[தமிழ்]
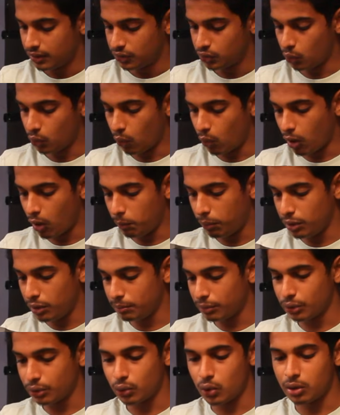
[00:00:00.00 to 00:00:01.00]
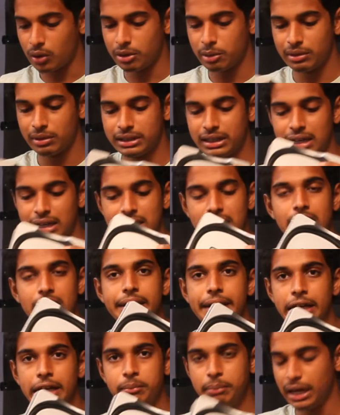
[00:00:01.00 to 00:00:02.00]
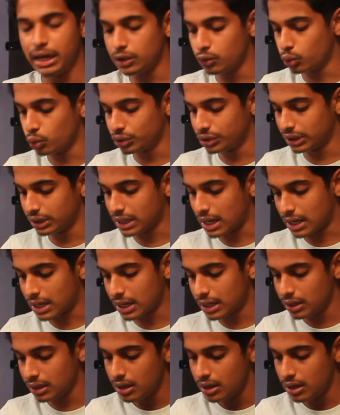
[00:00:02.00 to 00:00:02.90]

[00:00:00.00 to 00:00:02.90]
ஸோ ஓப்பன் பண்ணோம் அப்படின்னு பார்த்தீங்கன்னா இதில் நெக் பேண்ட் கொடுத்துருக்காங்க